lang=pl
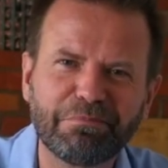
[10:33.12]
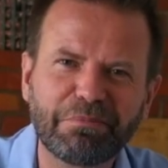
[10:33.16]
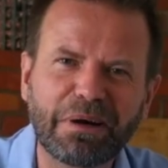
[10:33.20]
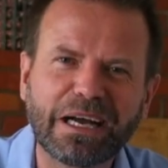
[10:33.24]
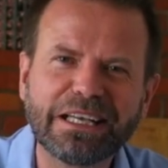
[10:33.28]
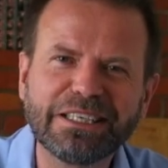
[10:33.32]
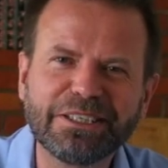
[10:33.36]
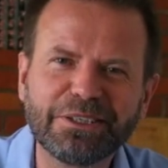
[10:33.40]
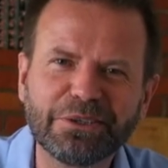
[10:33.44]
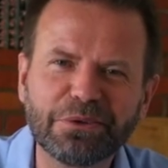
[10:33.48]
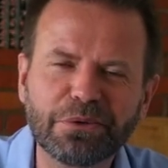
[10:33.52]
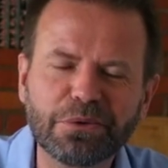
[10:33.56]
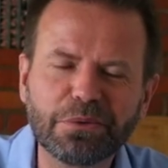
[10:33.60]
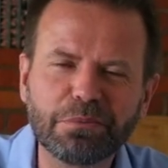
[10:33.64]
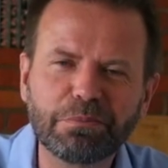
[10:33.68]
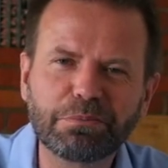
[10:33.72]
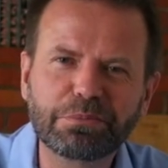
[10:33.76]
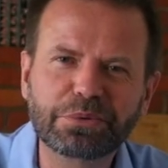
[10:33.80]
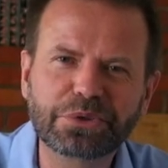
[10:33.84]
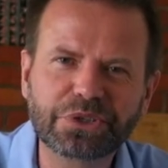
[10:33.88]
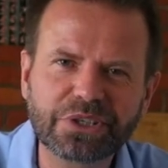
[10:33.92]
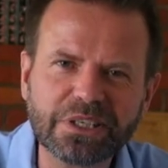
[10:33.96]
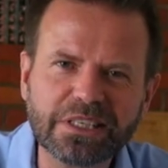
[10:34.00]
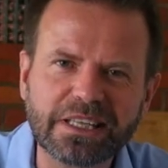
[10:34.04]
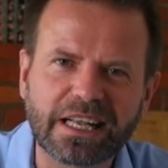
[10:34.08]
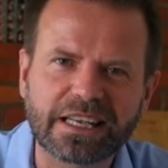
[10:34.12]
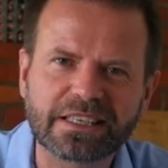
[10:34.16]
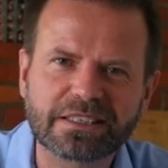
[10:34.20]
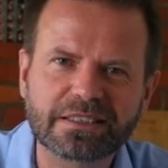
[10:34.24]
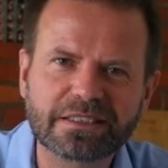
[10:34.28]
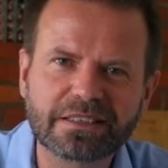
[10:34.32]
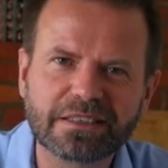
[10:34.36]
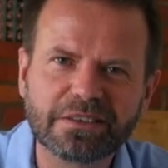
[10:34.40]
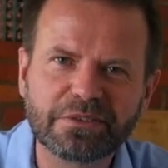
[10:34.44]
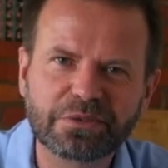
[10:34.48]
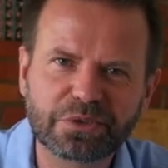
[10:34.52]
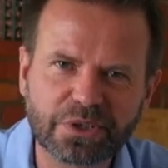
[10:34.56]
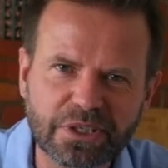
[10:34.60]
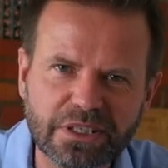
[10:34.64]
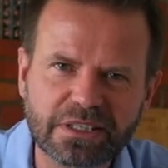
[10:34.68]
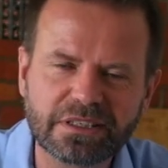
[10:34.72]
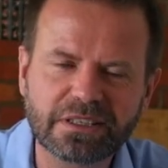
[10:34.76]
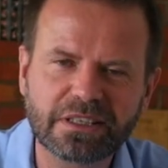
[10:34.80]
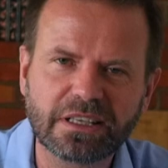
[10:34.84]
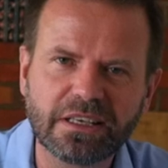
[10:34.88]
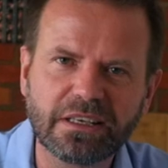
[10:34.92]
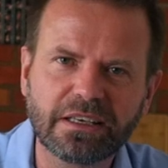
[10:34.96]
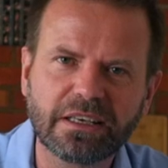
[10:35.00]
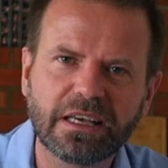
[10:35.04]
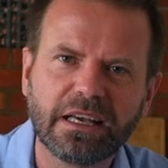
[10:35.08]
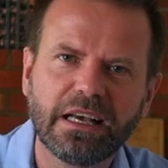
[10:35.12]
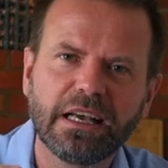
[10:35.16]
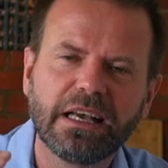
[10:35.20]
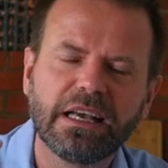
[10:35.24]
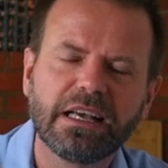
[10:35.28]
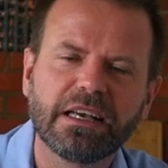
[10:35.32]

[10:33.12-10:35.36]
Pani przy nas wszystkich